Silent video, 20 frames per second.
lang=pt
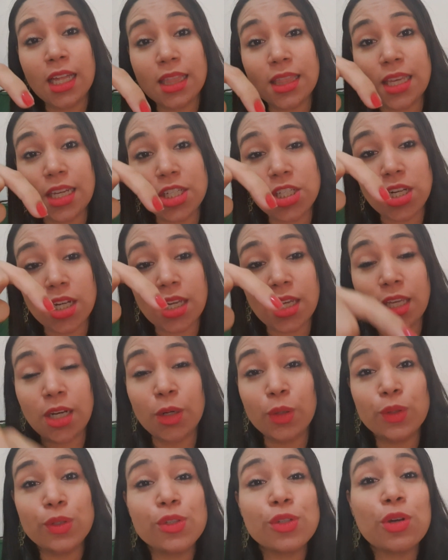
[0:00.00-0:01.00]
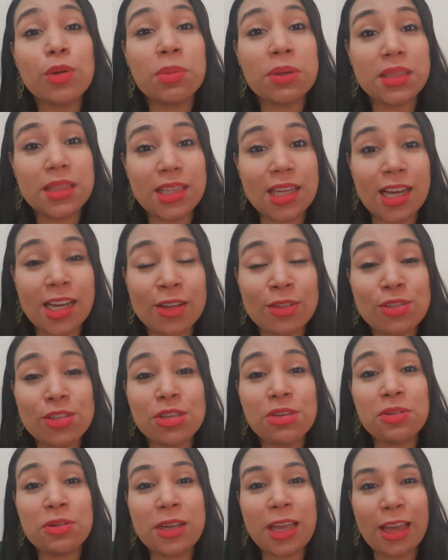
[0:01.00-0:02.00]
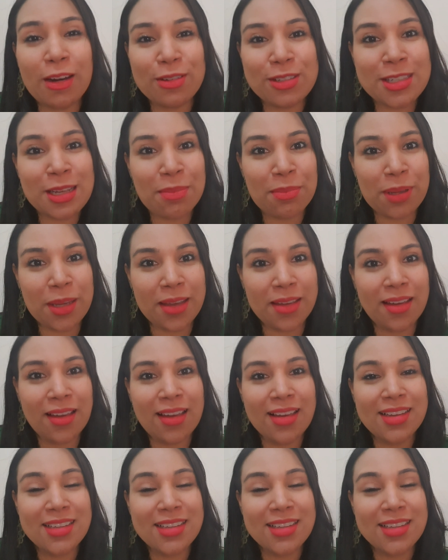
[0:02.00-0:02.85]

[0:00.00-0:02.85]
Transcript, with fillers: Deixa aqui nos comentários que eu quero saber